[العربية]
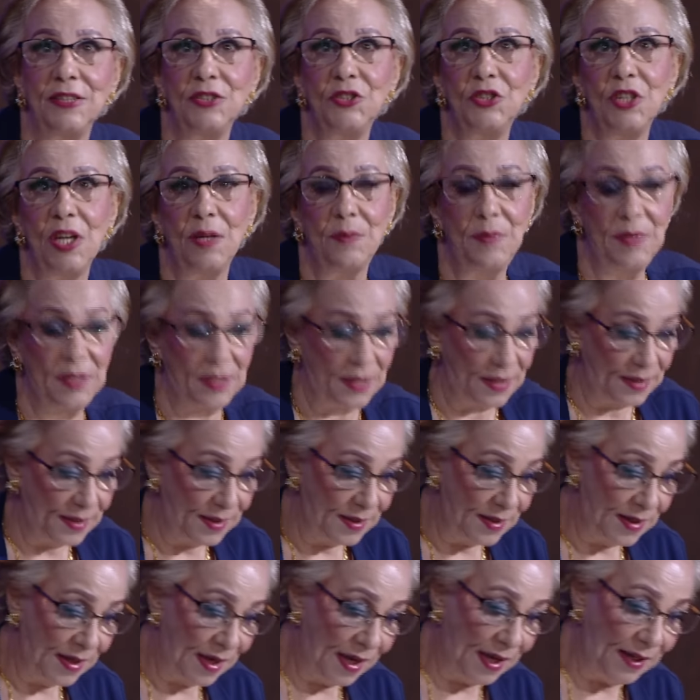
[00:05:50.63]
إيجابية
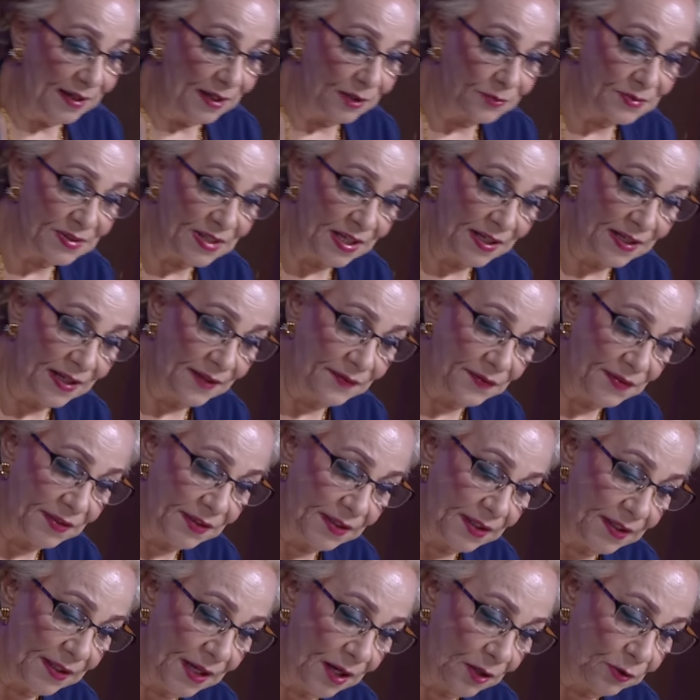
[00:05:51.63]
أهلا وسهلا فيك
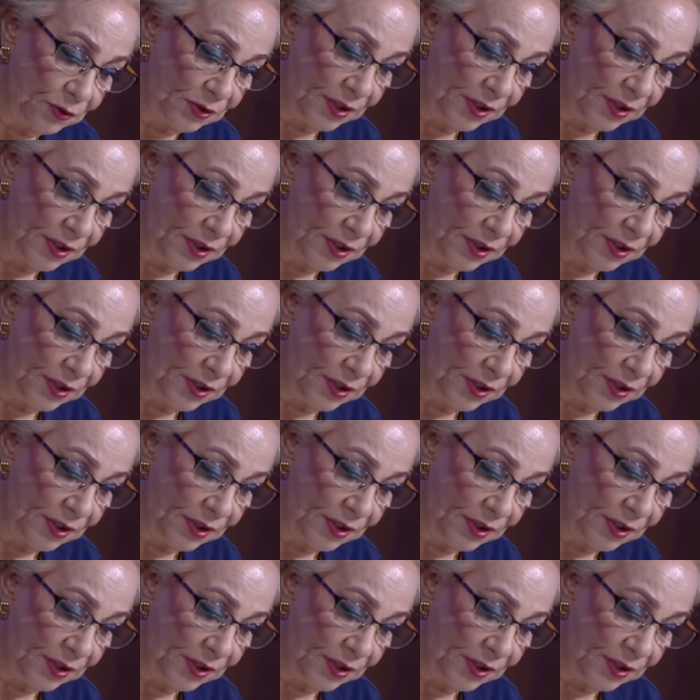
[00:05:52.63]
ميرسي على